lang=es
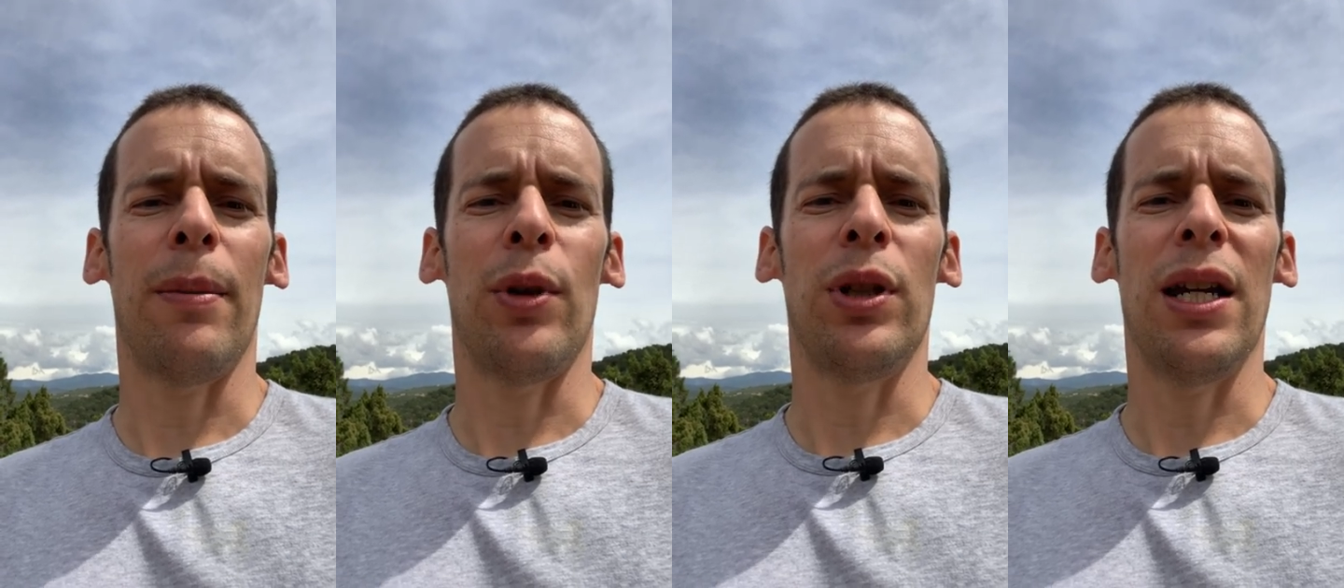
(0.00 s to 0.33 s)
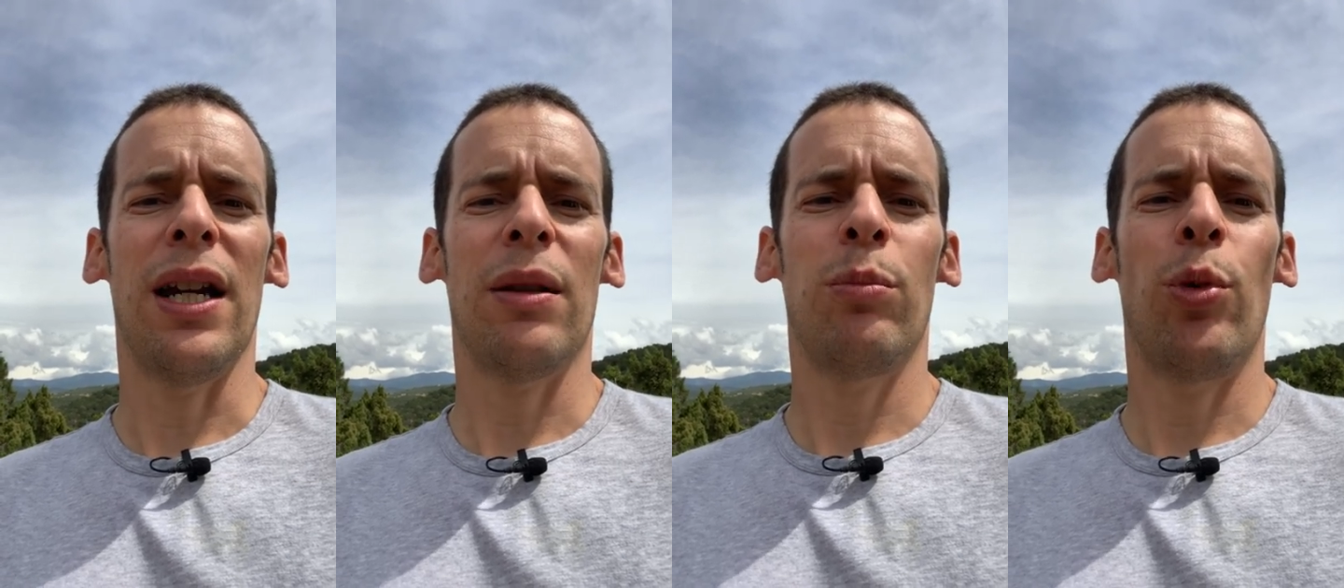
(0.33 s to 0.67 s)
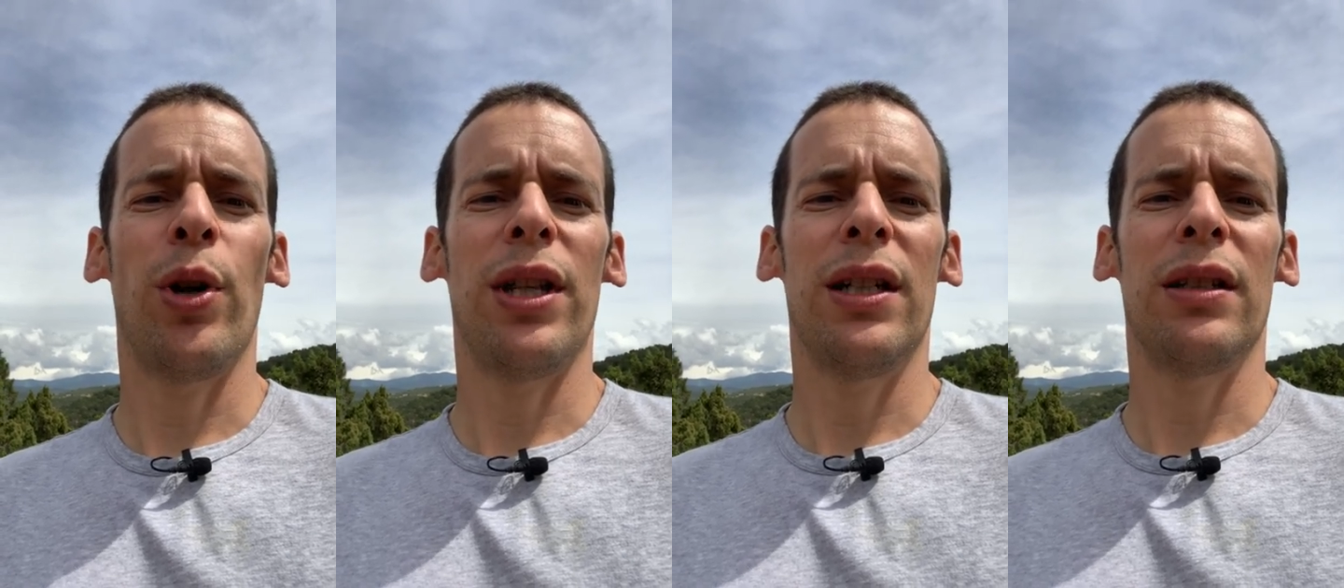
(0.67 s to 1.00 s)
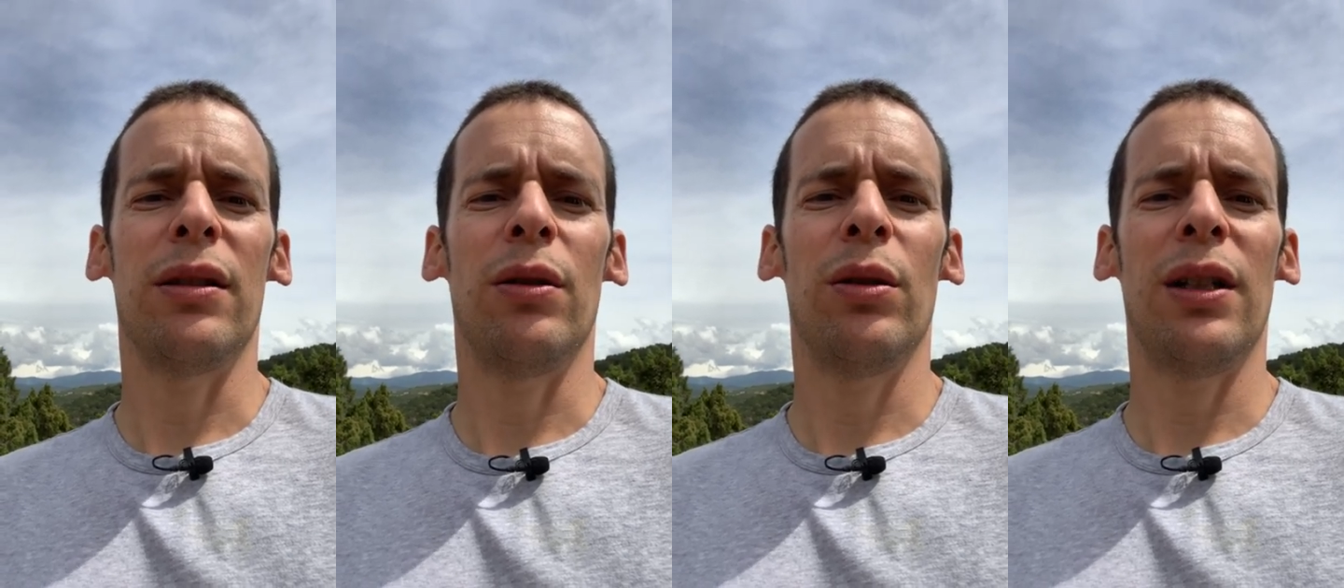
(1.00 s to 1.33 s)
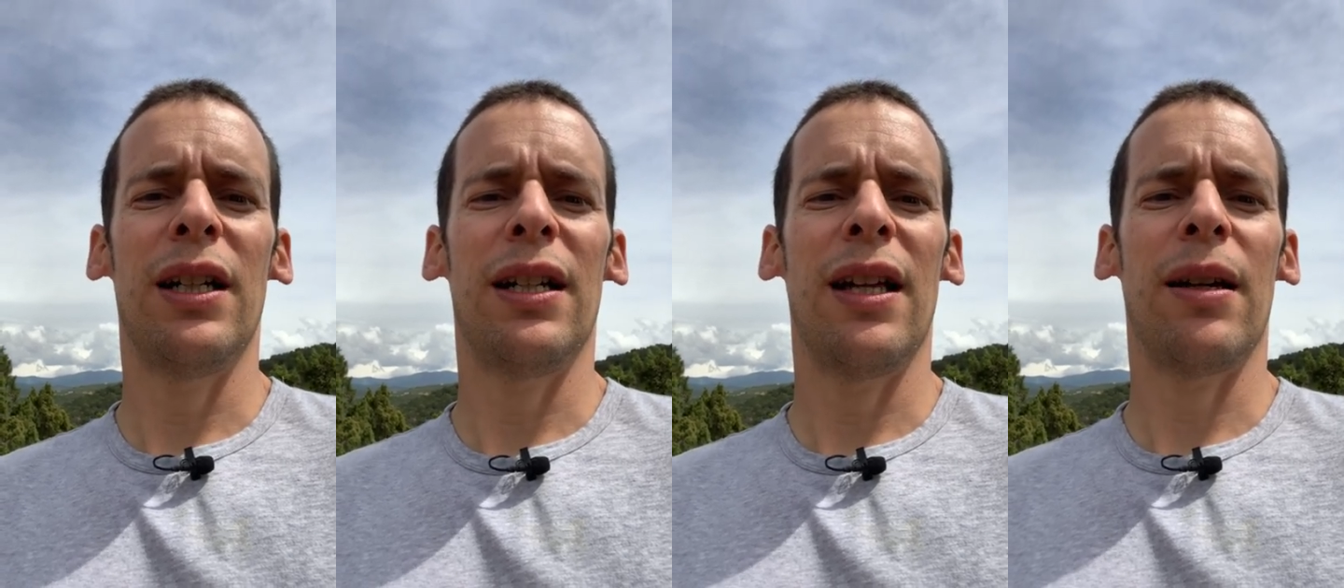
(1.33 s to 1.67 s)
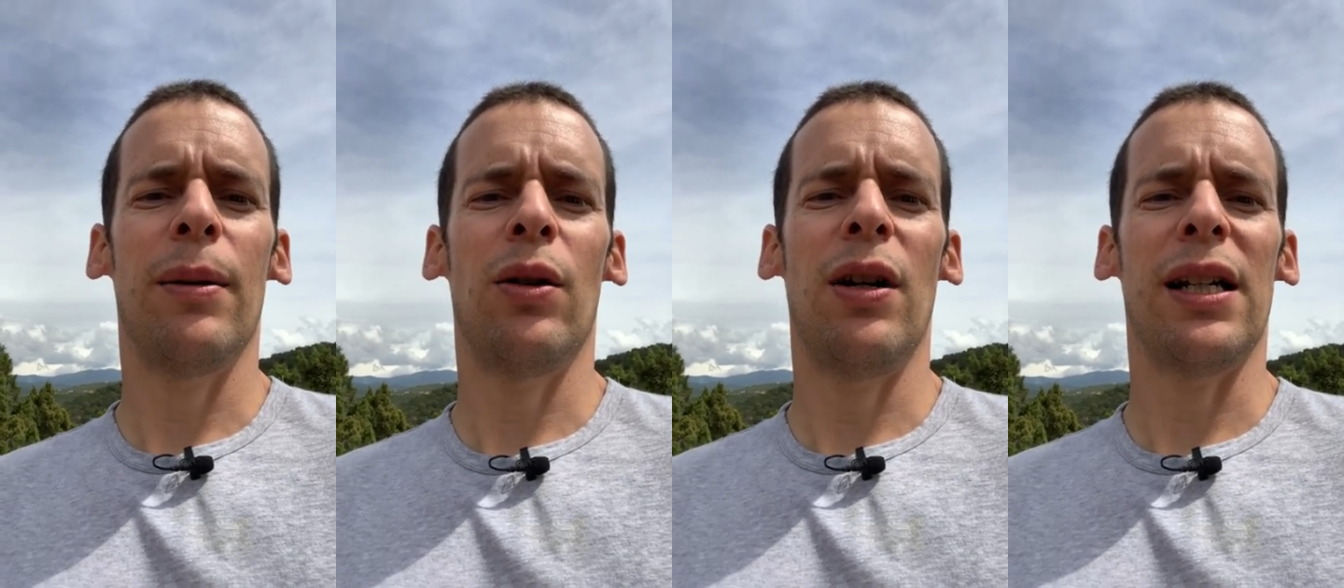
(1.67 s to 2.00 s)
Baudrillard pueden no tener nada
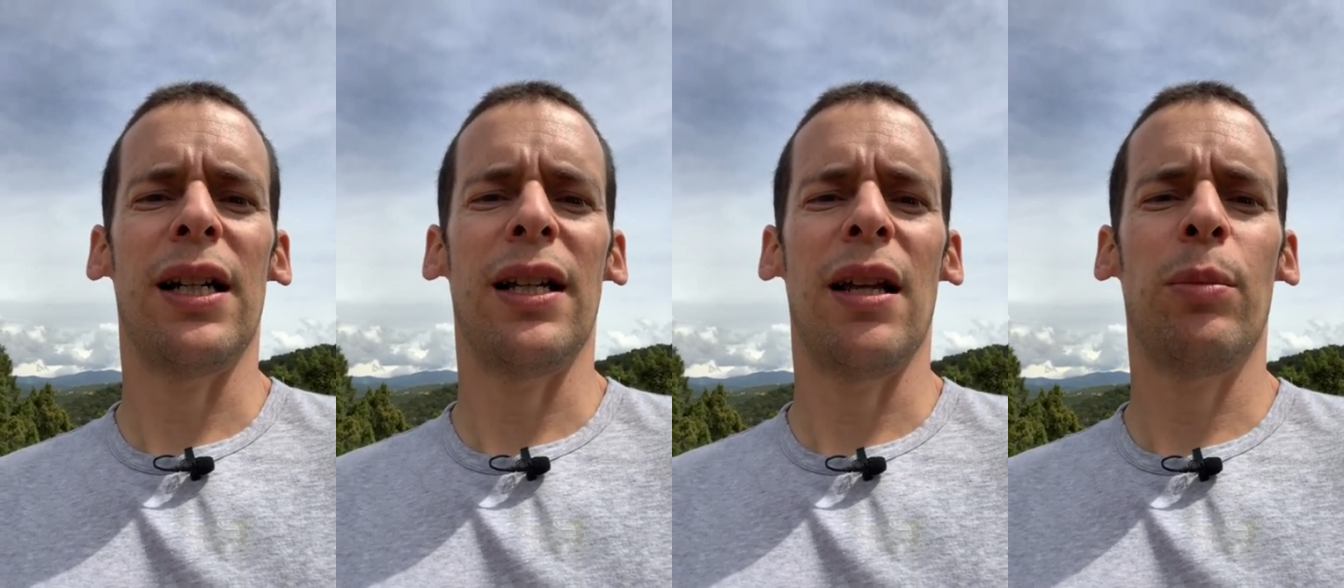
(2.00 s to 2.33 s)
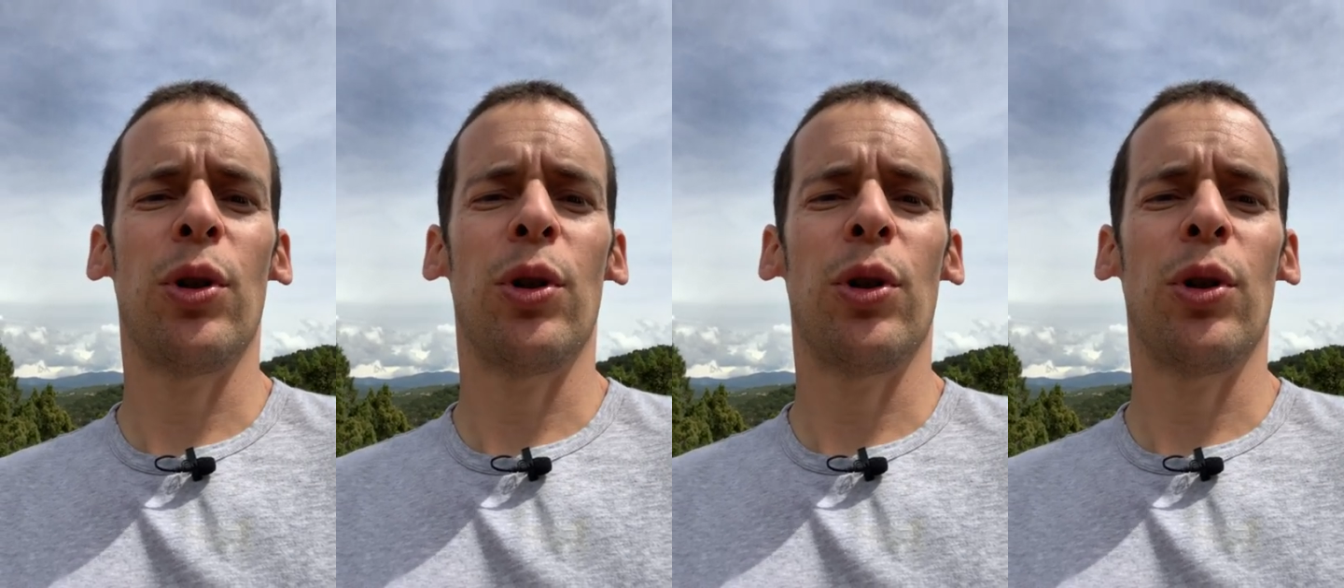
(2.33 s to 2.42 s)
que ver con la realidad,